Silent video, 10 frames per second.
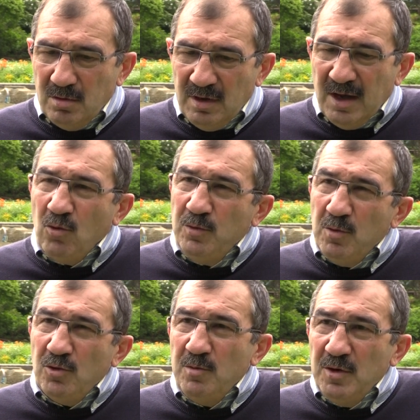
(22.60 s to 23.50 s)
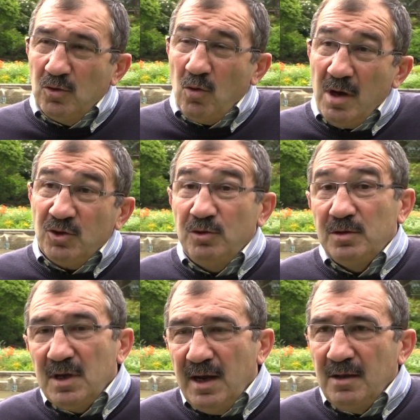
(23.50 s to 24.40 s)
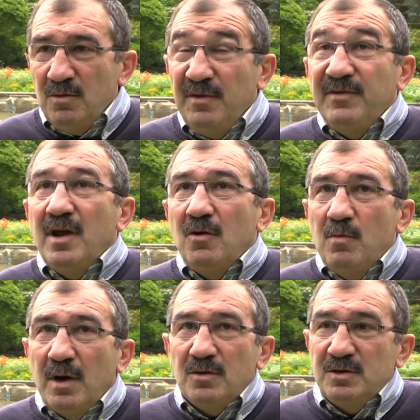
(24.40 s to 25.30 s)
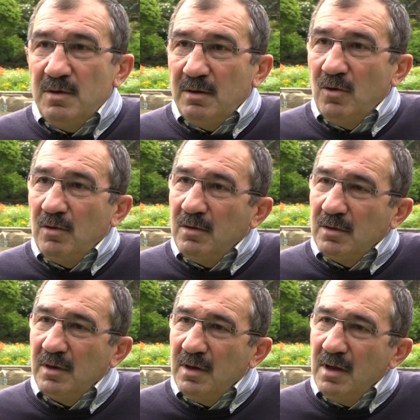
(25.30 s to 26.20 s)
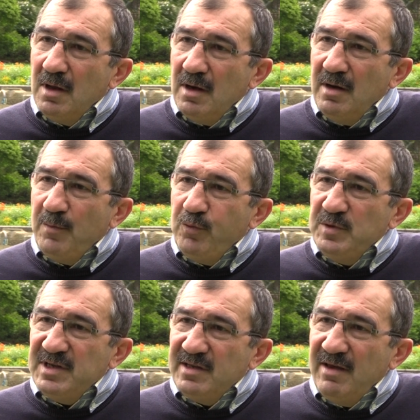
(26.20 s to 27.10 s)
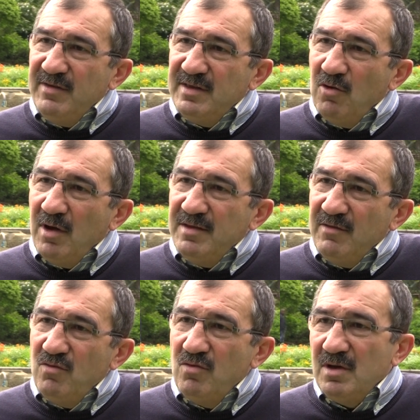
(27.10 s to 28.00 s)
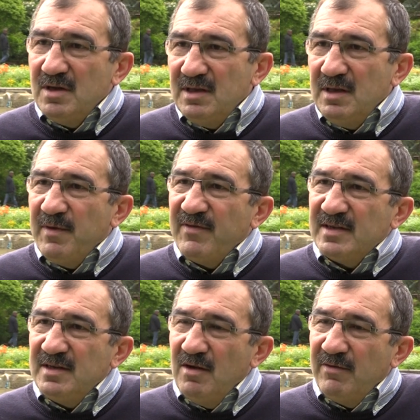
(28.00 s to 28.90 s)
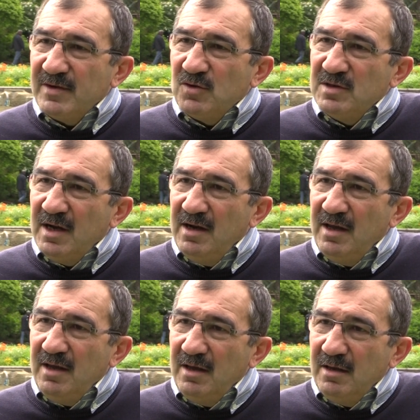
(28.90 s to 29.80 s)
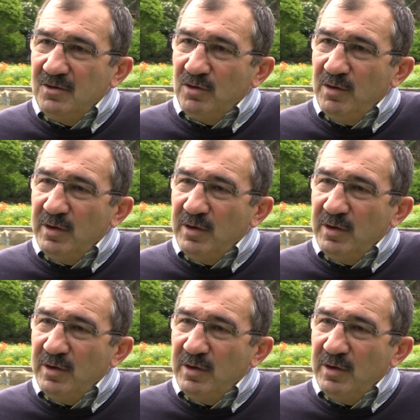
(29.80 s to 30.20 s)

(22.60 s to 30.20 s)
la Coupe du Monde 2003, jusqu'à la demi-finale où malheureusement, bon, la pluie s'était invitée au rendez-vous et c'était pas facile face aux Anglais et Johnny